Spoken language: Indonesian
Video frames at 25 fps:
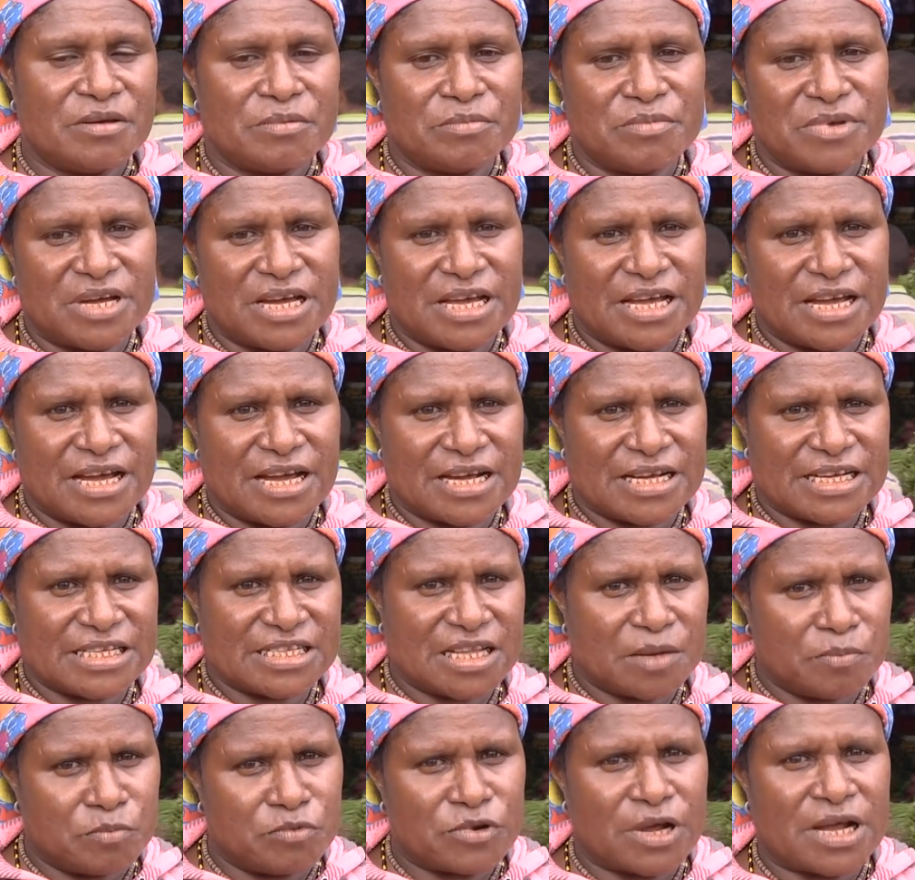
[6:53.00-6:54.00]
biaya
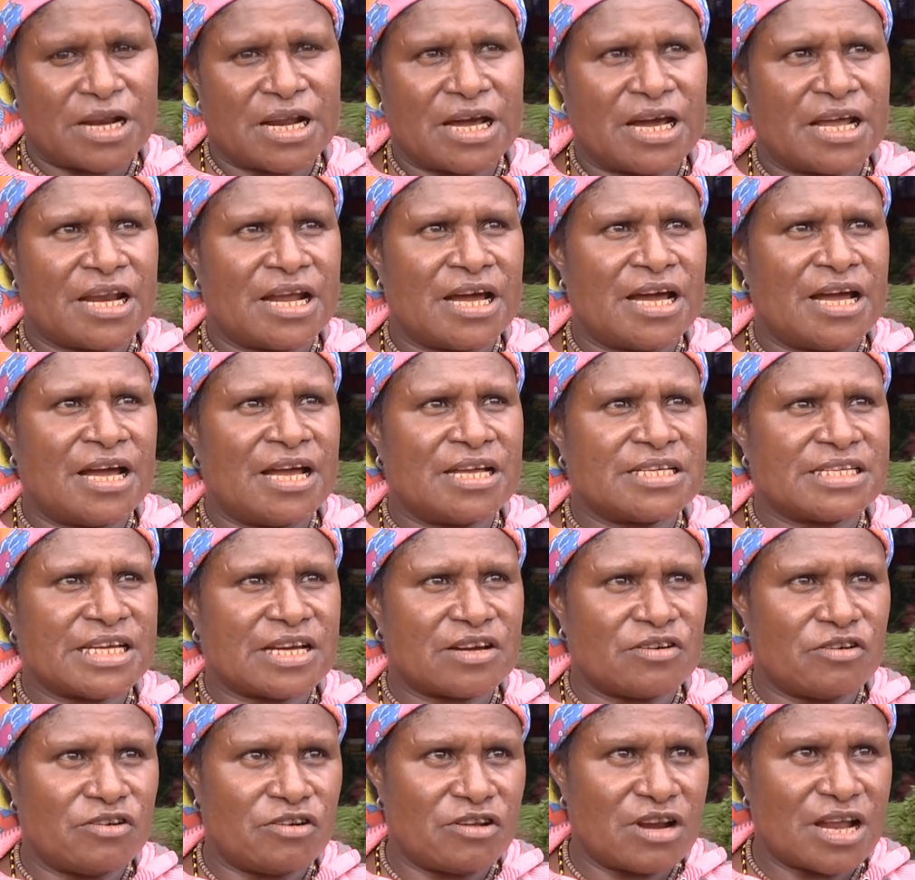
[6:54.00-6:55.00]
kita pun anak-anak
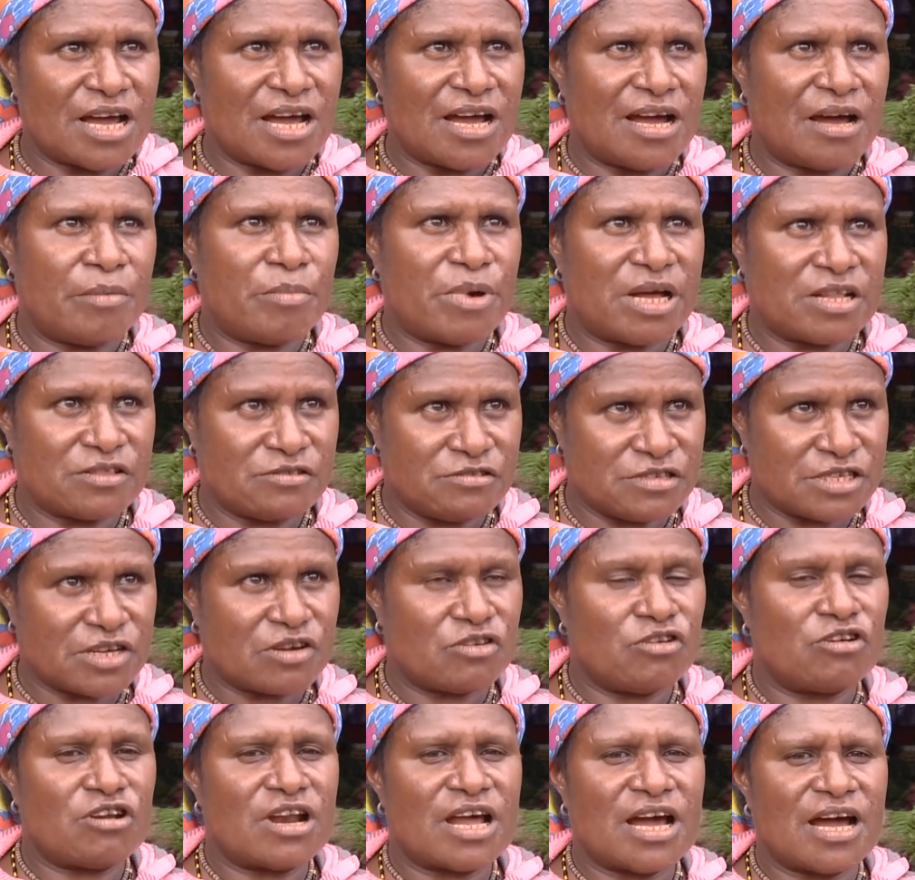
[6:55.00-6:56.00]
sekolah bantu
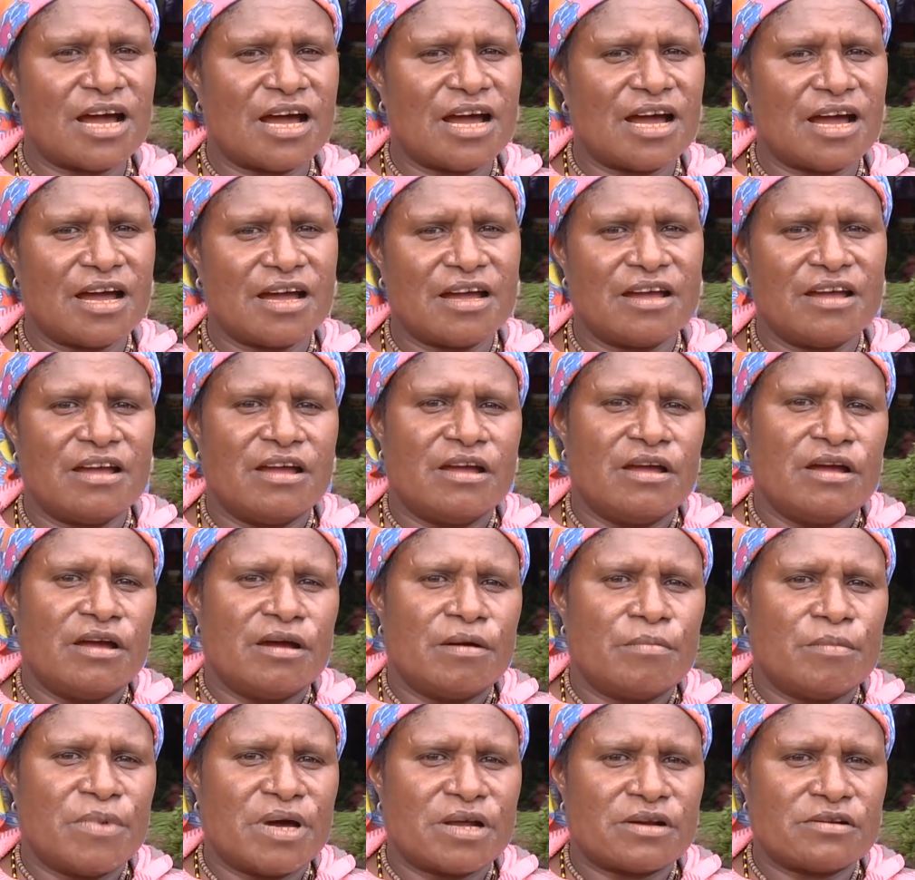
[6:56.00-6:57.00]
sekolah
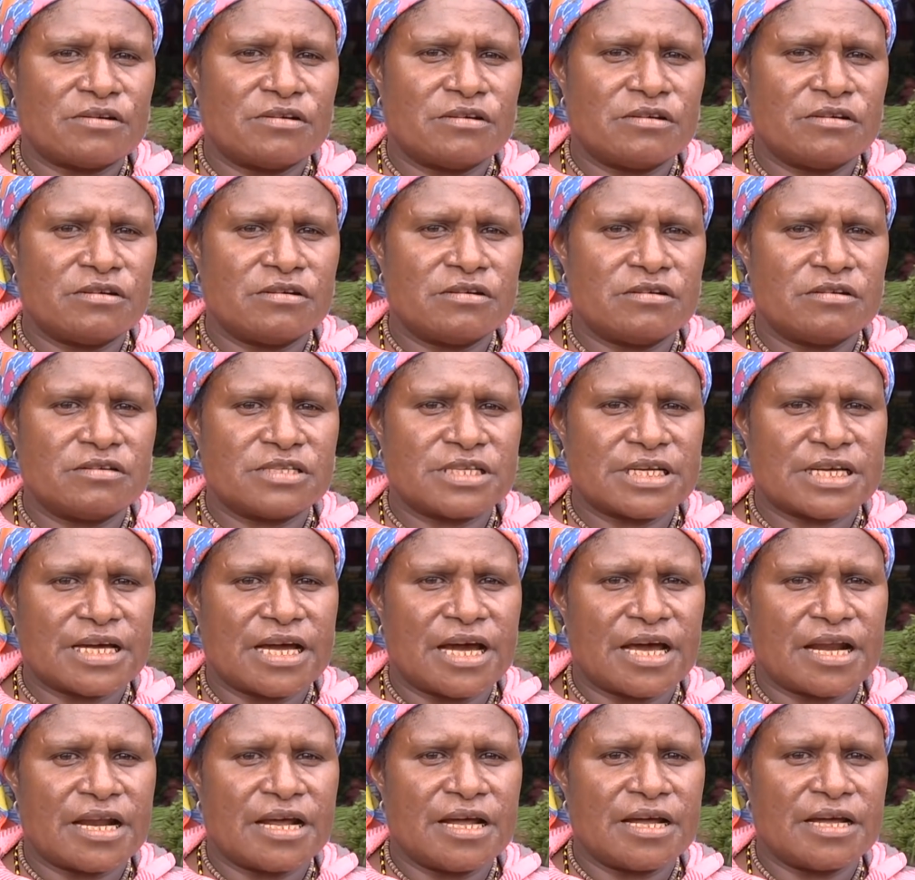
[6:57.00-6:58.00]
baru
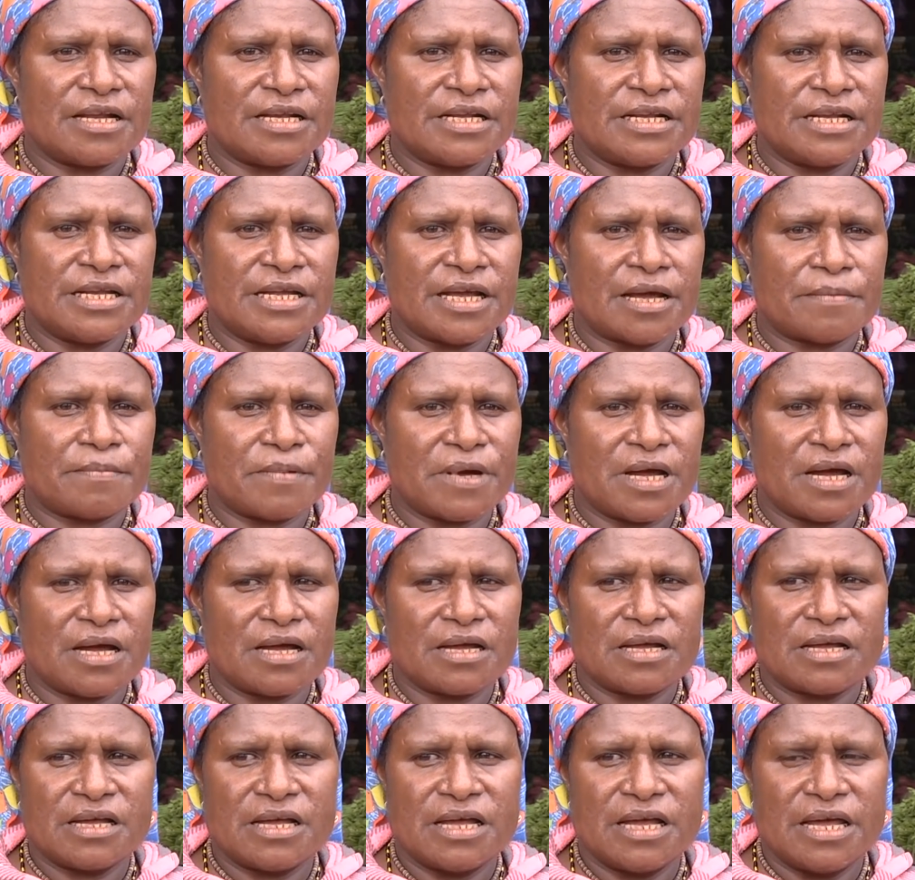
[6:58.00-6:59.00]
sekarang ini apa
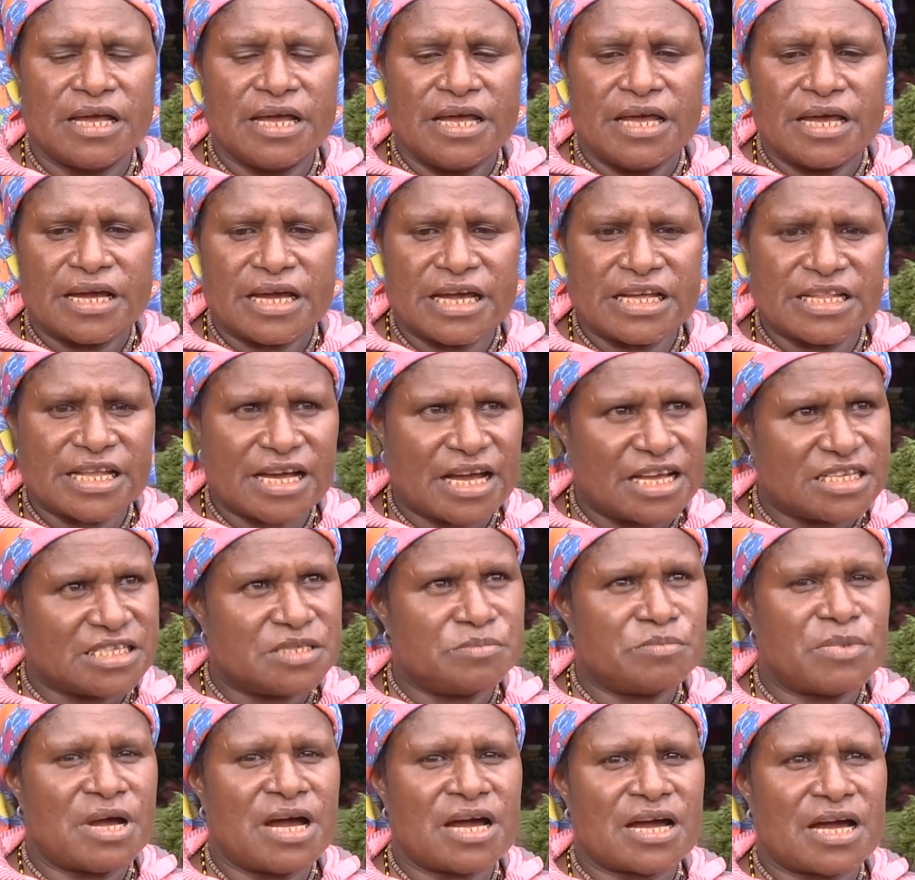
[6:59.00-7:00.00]
kita
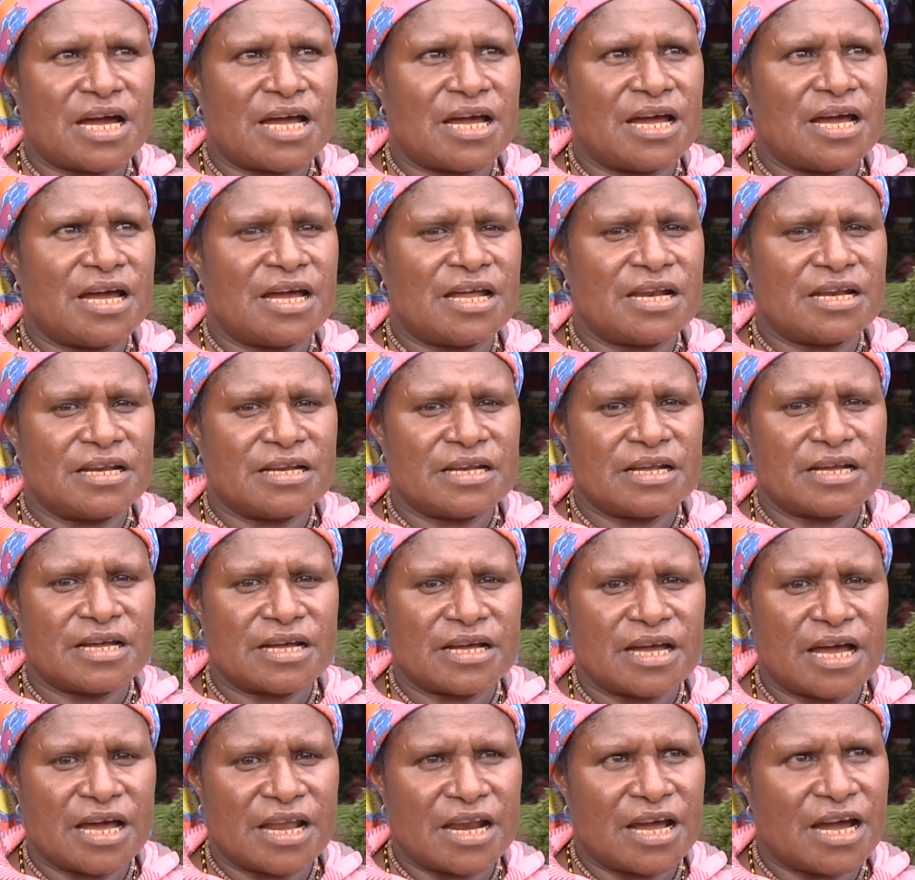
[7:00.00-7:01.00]
kasih makan
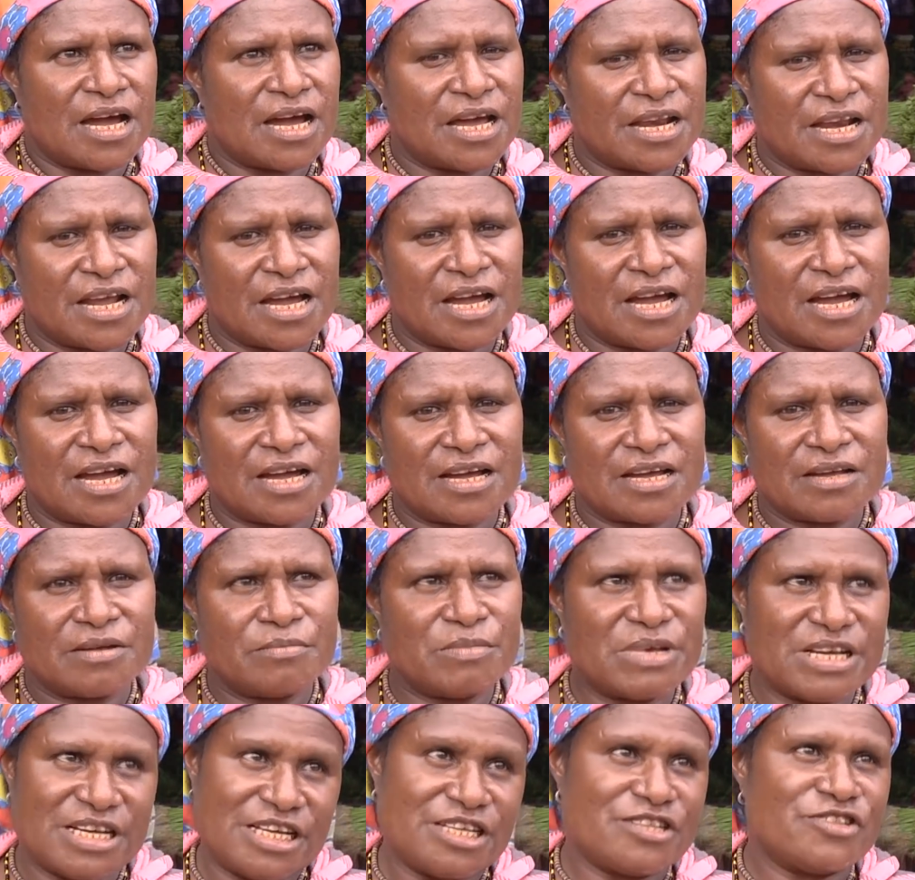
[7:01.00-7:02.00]

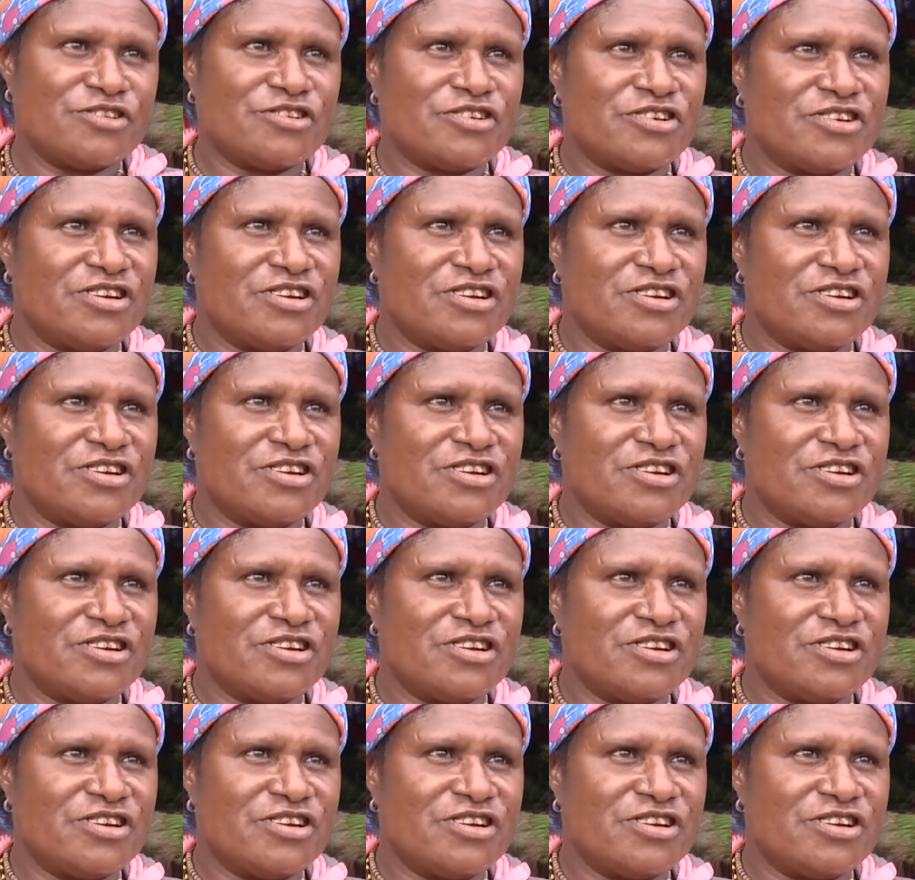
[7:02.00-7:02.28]
anak-anak begitu